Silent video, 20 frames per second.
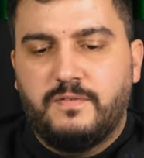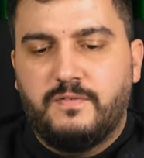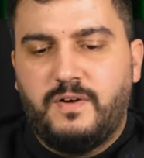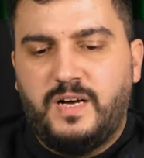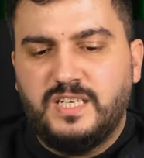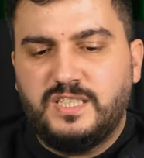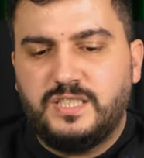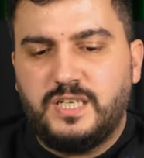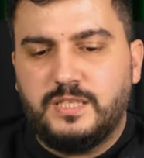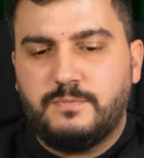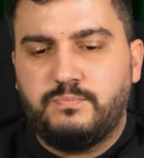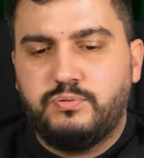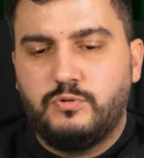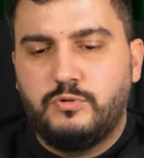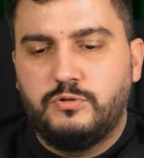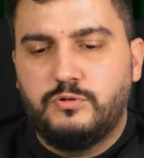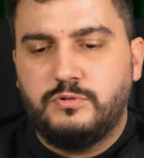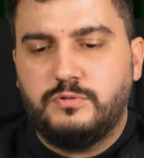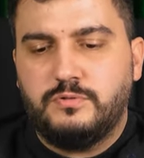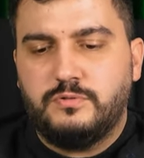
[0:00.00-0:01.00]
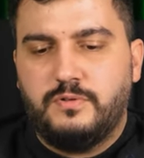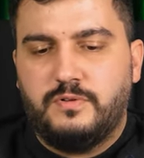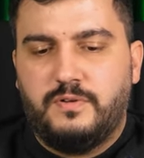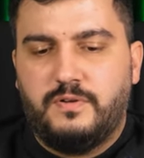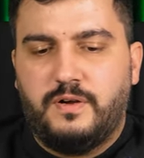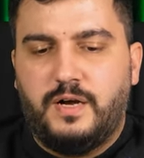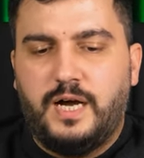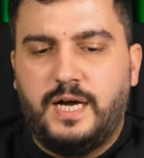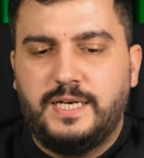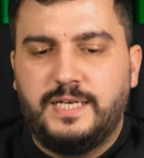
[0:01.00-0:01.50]
OneShot Pro'nun
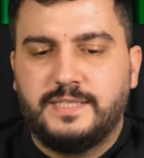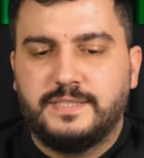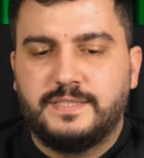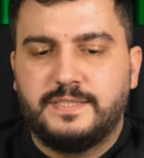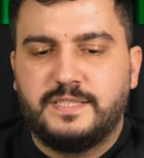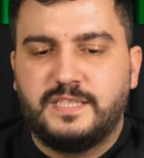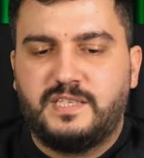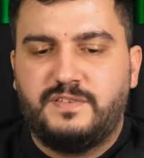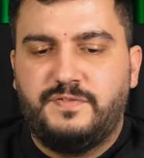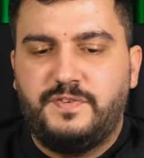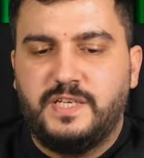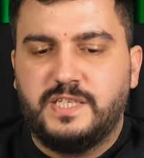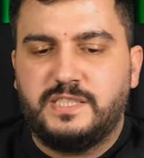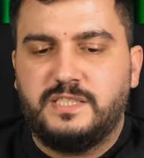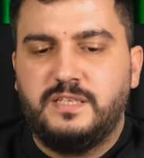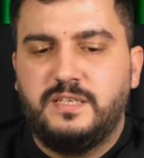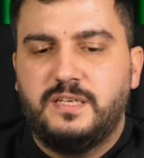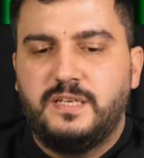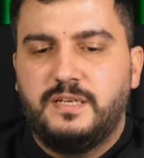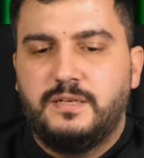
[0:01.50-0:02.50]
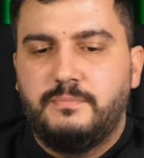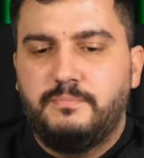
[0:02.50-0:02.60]
hala hazırdaki fiyatı